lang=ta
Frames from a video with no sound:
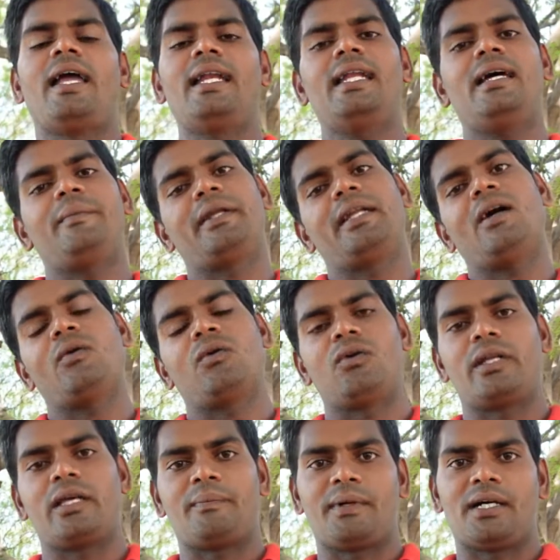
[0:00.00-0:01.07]
இல்லை அப்படின்னா
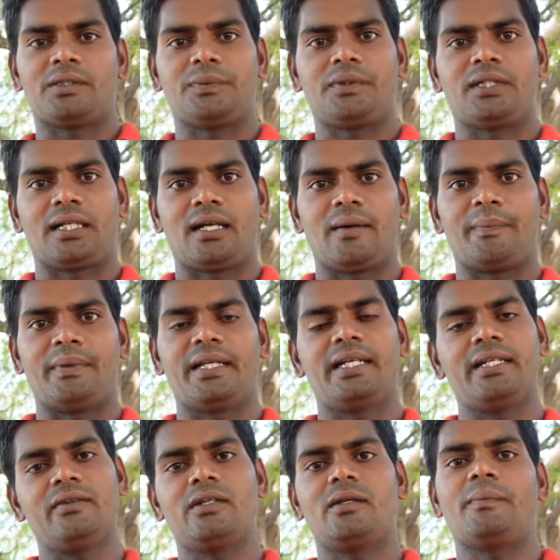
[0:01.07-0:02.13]
அவங்களுடைய பாஸ்போர்ட் காப்பி
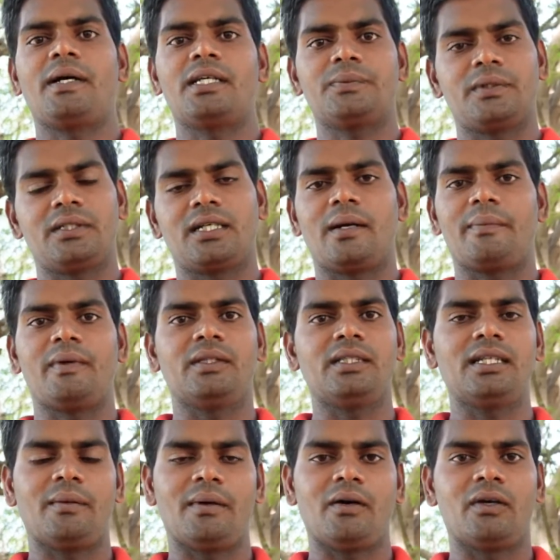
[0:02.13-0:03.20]
ரெண்டு பேரோட பாஸ்போர்ட் காப்பி
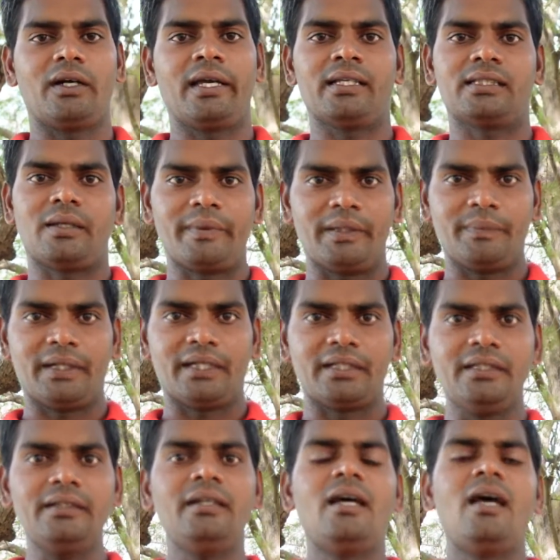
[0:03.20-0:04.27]
வந்து நம்ம அவங்க சப்மிட்
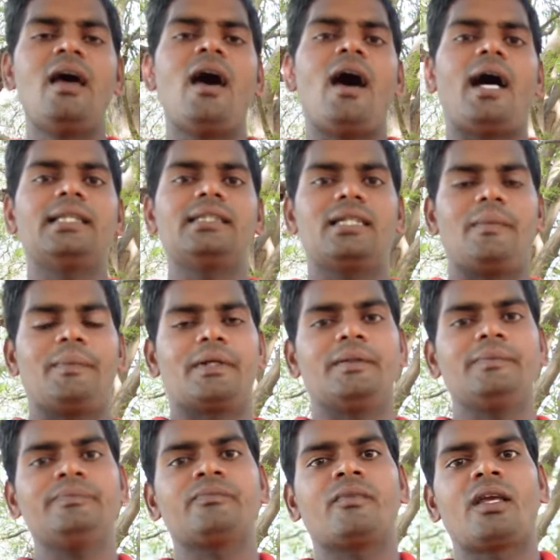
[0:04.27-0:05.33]
பண்ணணும் அதுக்கப்புறம்